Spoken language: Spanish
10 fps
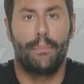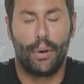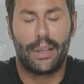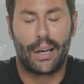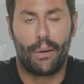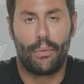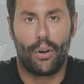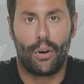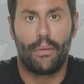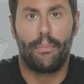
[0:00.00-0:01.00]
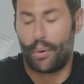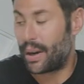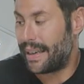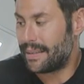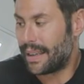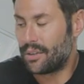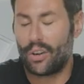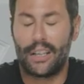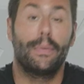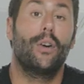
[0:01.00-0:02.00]
Ponte cómodo porque estas
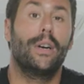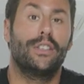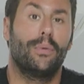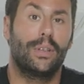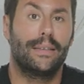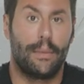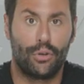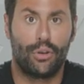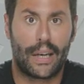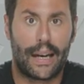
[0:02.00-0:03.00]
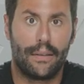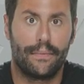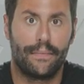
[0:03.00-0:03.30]
son las mejores botas de mototrail.